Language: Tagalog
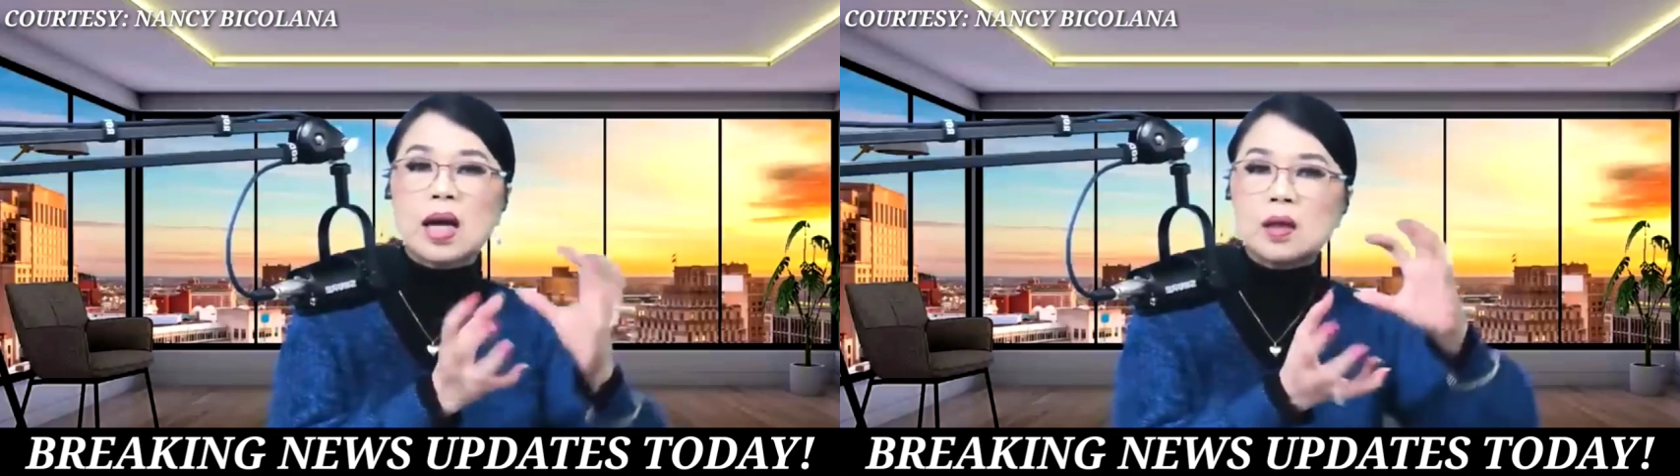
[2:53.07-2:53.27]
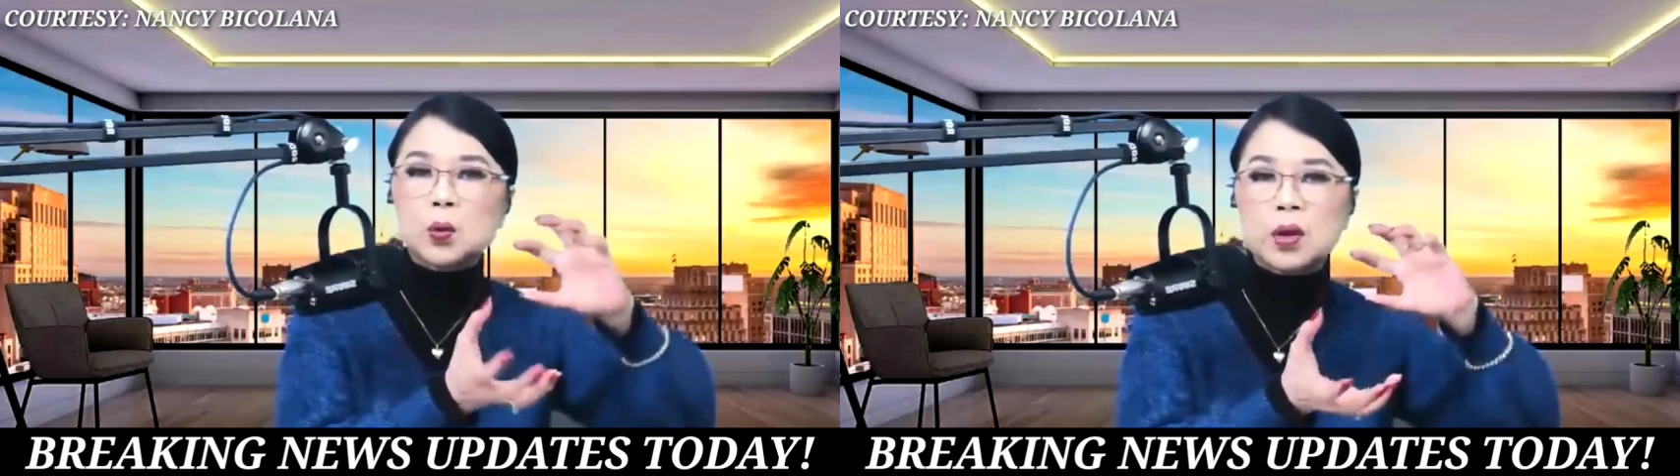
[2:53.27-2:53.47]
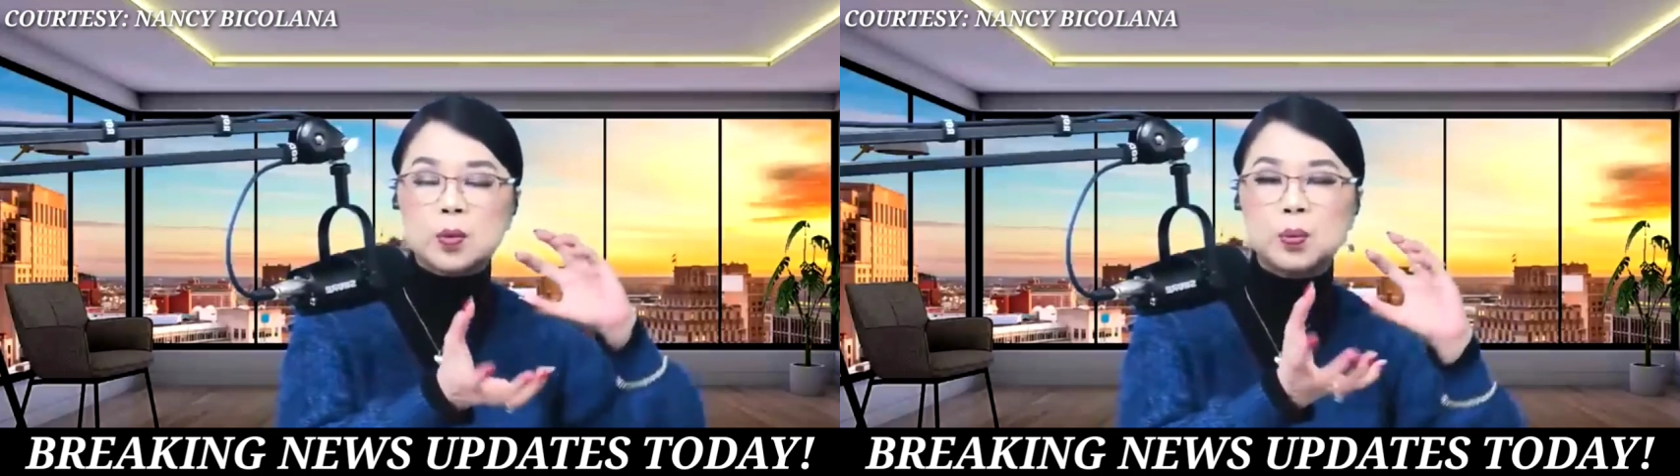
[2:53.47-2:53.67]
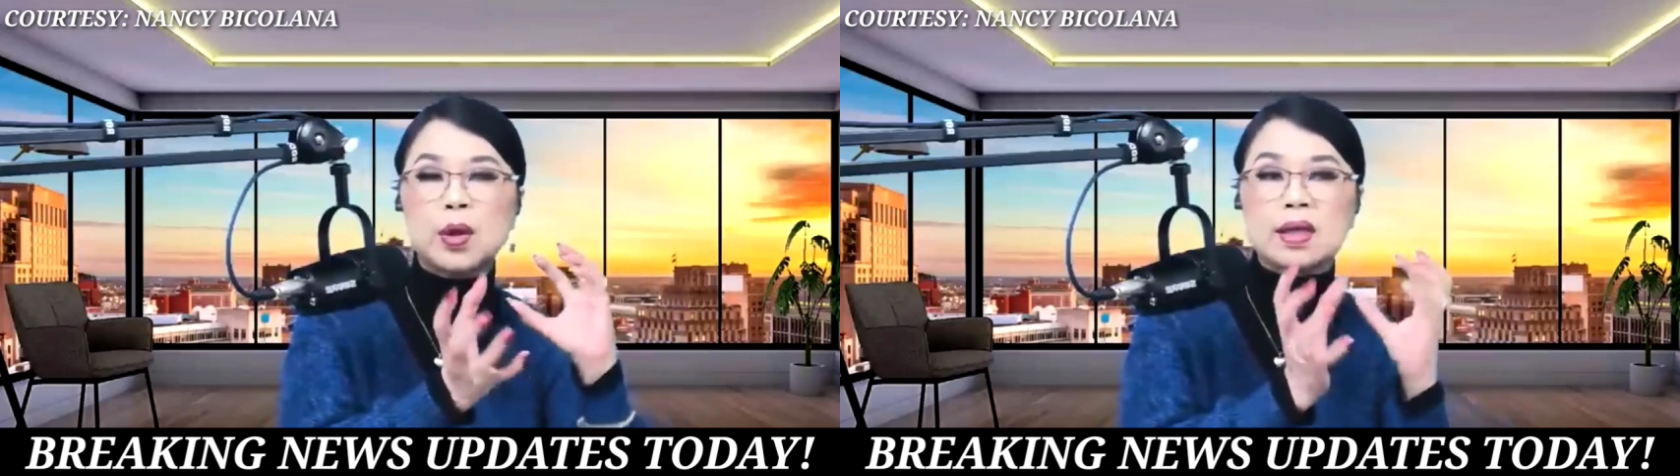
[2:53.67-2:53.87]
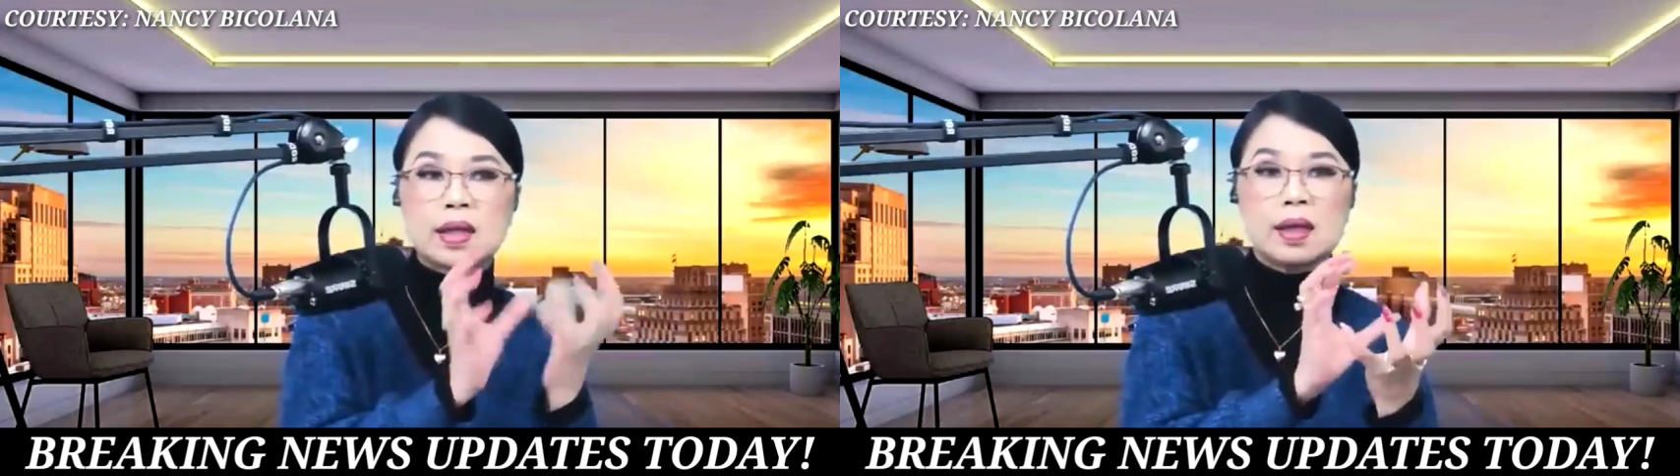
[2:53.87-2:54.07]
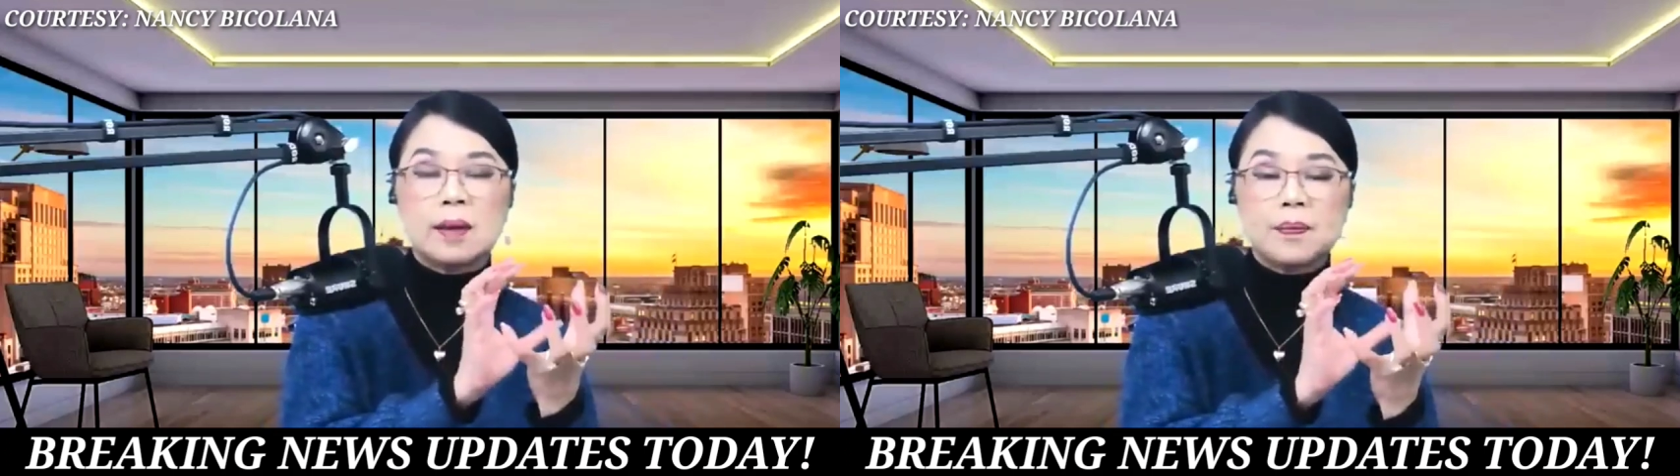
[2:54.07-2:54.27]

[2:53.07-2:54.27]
Ang twist po kasi,